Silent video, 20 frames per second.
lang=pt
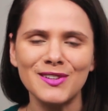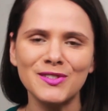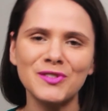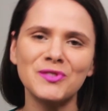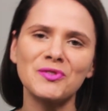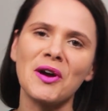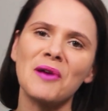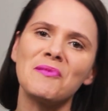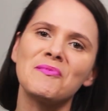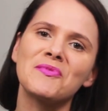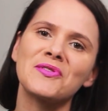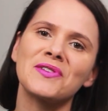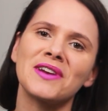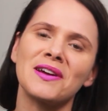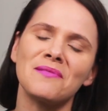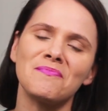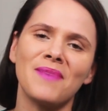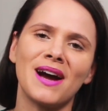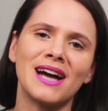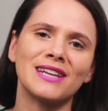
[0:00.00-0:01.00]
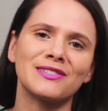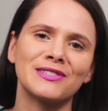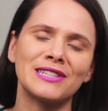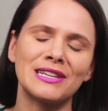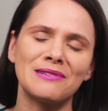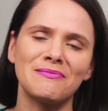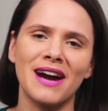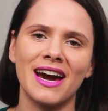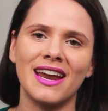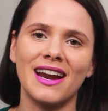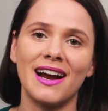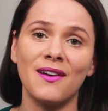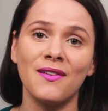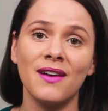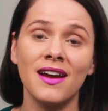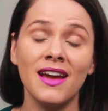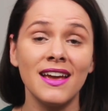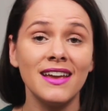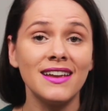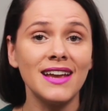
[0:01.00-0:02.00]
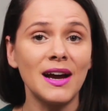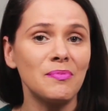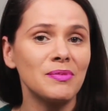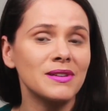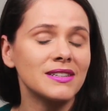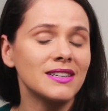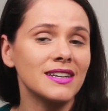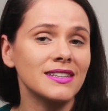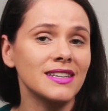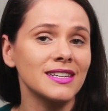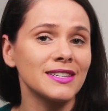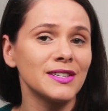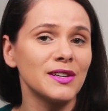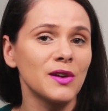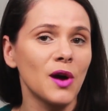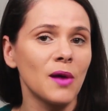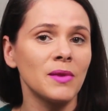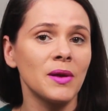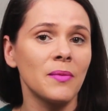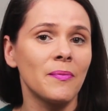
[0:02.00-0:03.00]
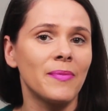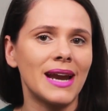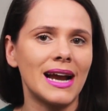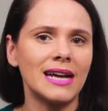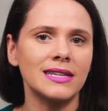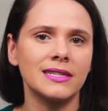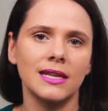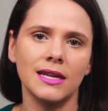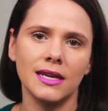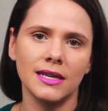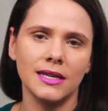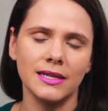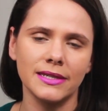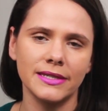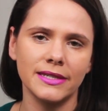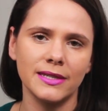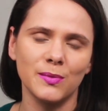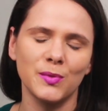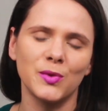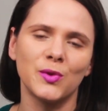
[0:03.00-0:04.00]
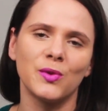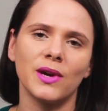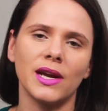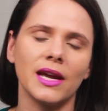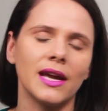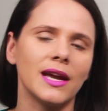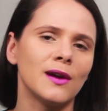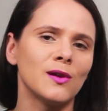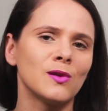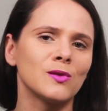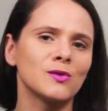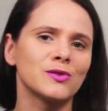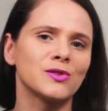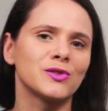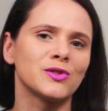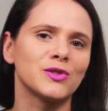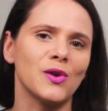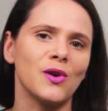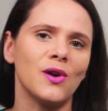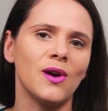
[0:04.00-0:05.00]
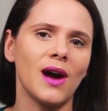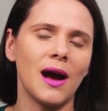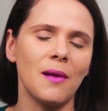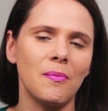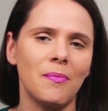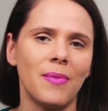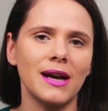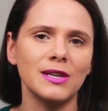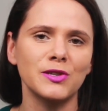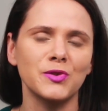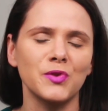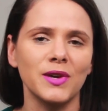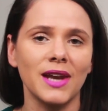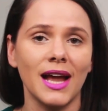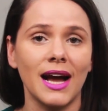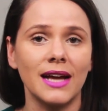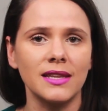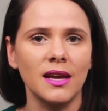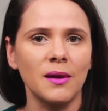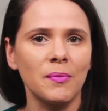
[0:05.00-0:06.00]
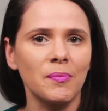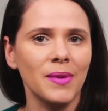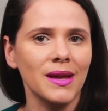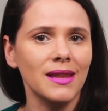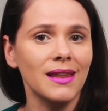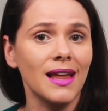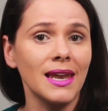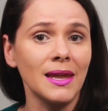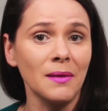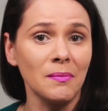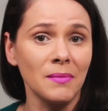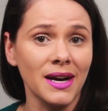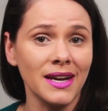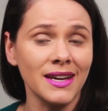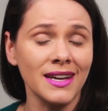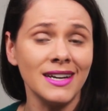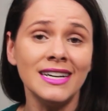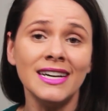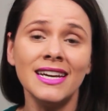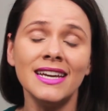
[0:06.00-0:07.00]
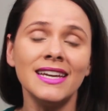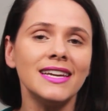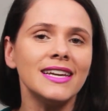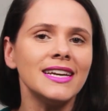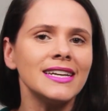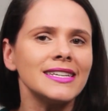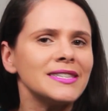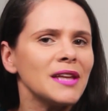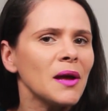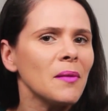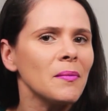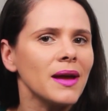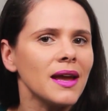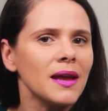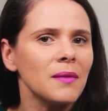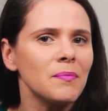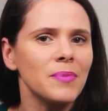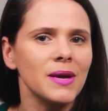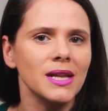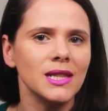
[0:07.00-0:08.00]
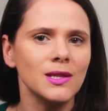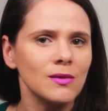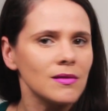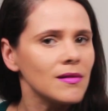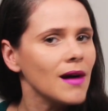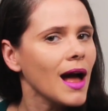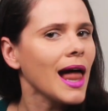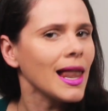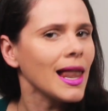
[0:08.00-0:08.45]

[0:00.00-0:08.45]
eu sou a Bruna Passos Amaral e apesar desse nome brasileiríssimo, eu sou apaixonada pela Alemanha e também pelo